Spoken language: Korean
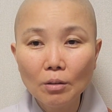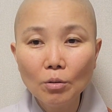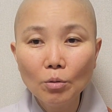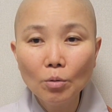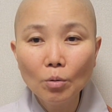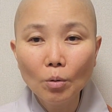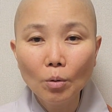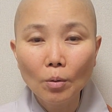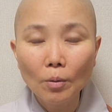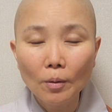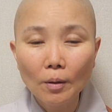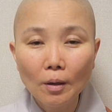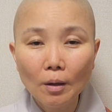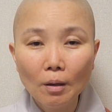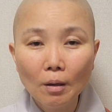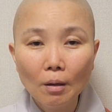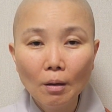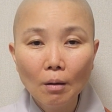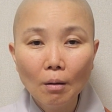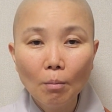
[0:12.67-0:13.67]
그리고
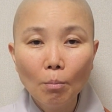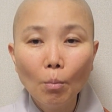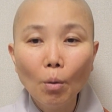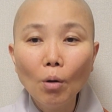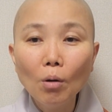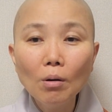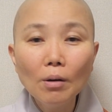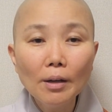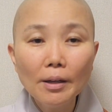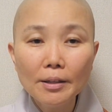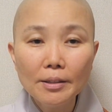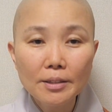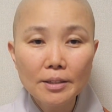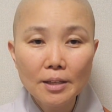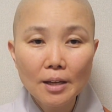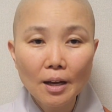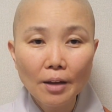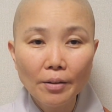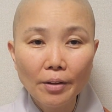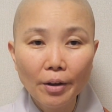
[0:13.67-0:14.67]
멀리
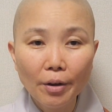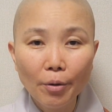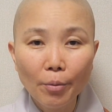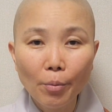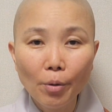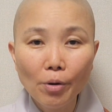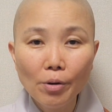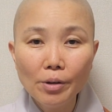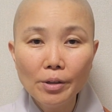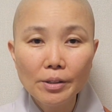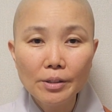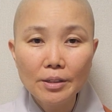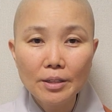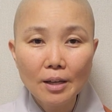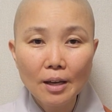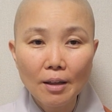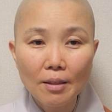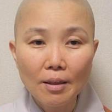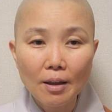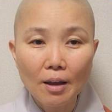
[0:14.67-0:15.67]
있지 않아요. 멀리
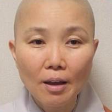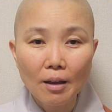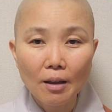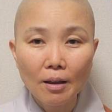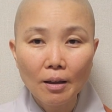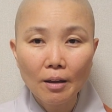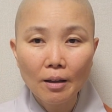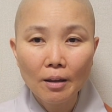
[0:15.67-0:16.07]
있지 않아.